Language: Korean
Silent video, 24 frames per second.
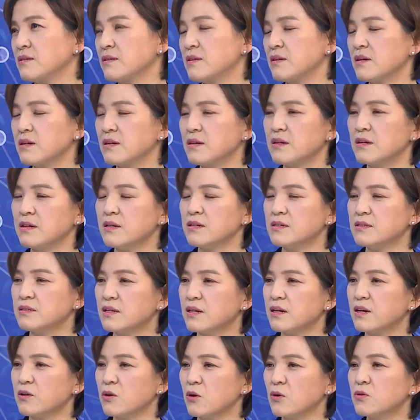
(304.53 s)
근데
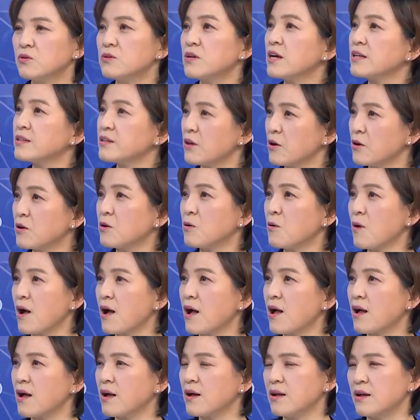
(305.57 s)
제가 연구를 한
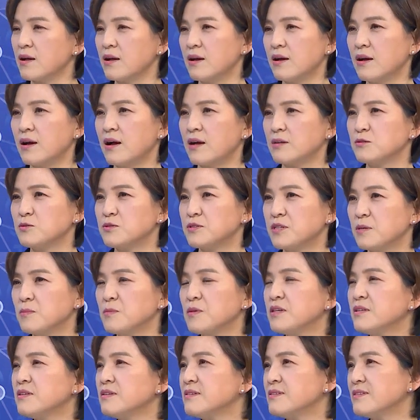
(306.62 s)
결과 아주
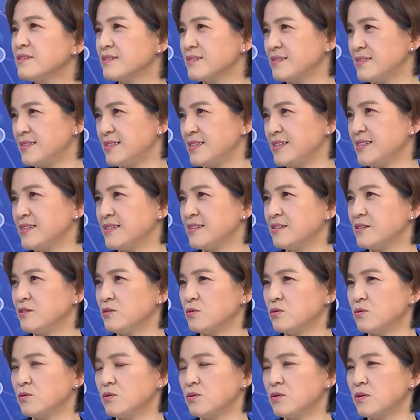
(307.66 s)
재미있는 특징,
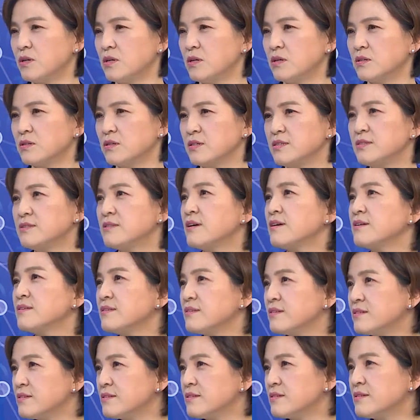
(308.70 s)
그리고 그
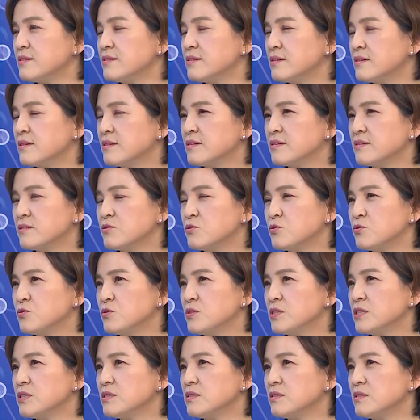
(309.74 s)
인사이트를
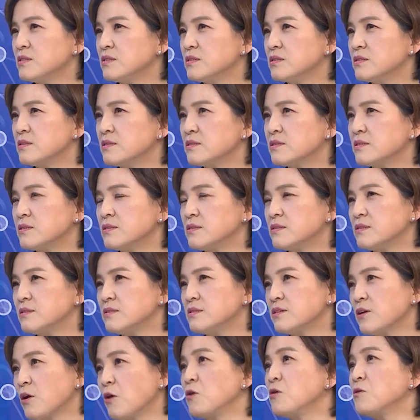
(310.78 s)
주는 그
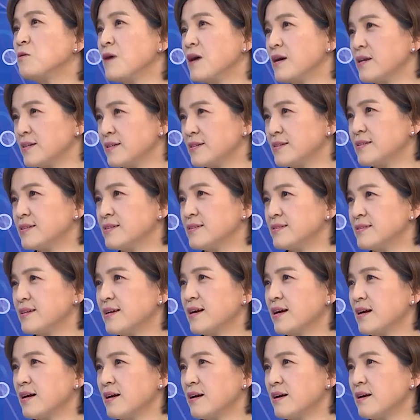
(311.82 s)
결과를
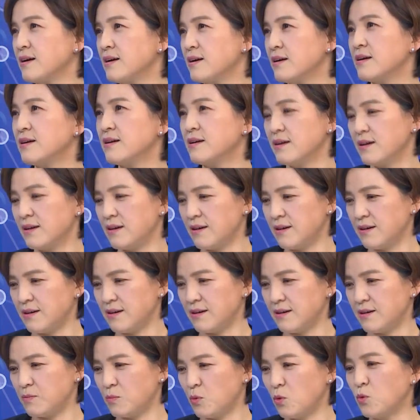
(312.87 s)
제가
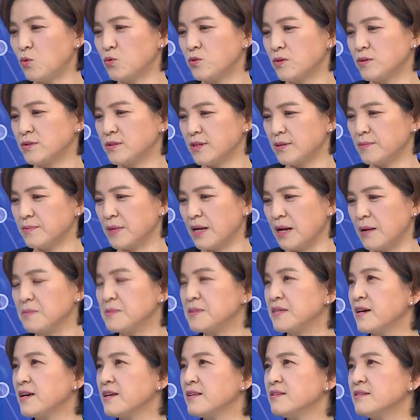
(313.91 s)
보고서 참
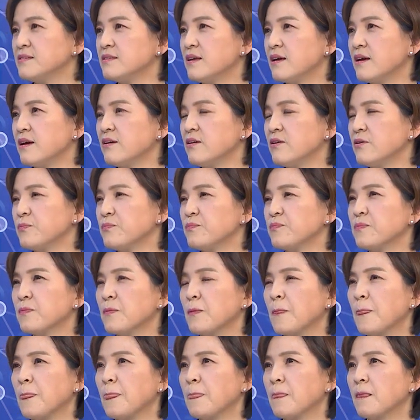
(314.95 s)
감사했는데요.
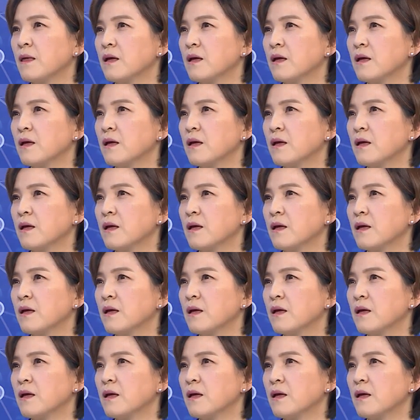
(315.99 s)
예.